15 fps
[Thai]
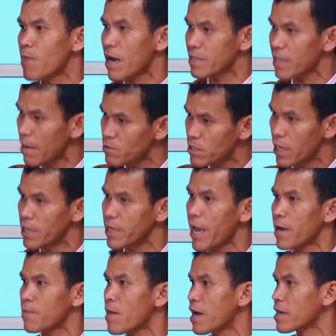รบ้างตามสี่
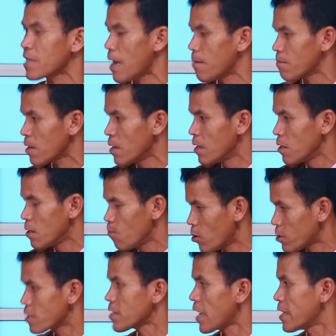แยกบ้างตามม
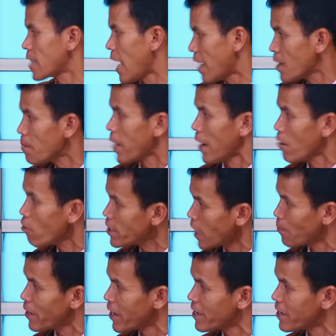อเตอร์ไซค์ถังน้ำแข็งก็ยัง